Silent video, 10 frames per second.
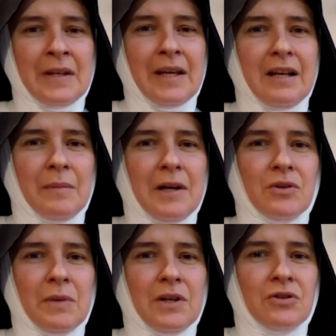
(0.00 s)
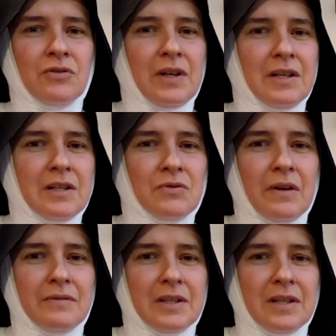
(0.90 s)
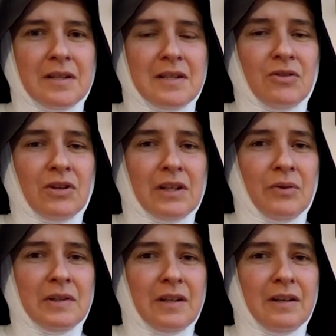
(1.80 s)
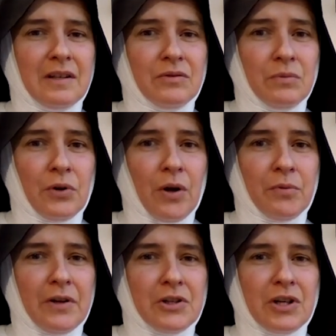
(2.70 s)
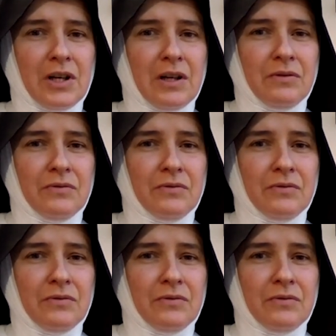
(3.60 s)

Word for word: Ele mais ou menos fez a sua vida sacerdotal inteira no próprio Vaticano,